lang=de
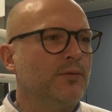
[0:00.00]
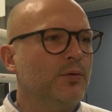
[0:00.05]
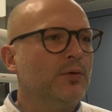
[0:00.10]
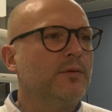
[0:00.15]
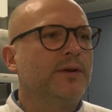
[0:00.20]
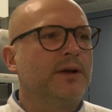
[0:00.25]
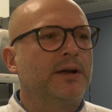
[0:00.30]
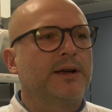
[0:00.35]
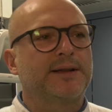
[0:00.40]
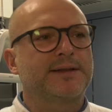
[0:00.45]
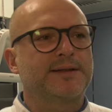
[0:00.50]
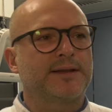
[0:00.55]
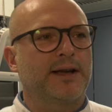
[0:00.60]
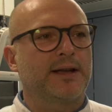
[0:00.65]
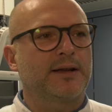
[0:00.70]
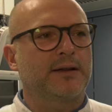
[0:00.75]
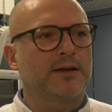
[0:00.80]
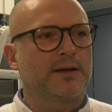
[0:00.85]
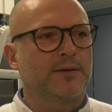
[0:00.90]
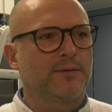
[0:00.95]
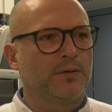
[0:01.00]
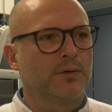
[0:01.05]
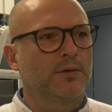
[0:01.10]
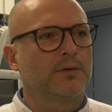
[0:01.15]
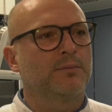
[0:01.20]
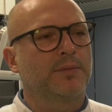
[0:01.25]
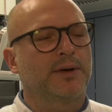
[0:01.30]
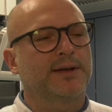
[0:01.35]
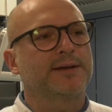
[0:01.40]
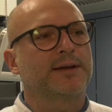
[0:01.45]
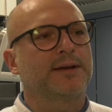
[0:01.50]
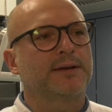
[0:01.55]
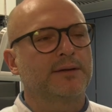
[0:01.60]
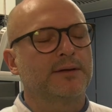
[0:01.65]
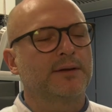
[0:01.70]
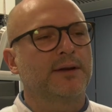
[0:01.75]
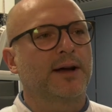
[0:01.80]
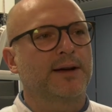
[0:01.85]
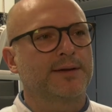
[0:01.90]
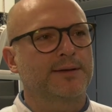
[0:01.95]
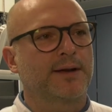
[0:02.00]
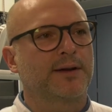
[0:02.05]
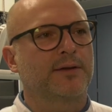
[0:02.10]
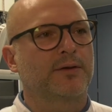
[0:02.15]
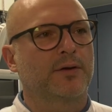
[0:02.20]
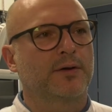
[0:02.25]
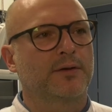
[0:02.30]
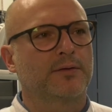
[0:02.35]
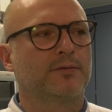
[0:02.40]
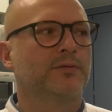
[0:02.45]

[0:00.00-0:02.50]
wo wir letztendlich für einen Patienten da sein können.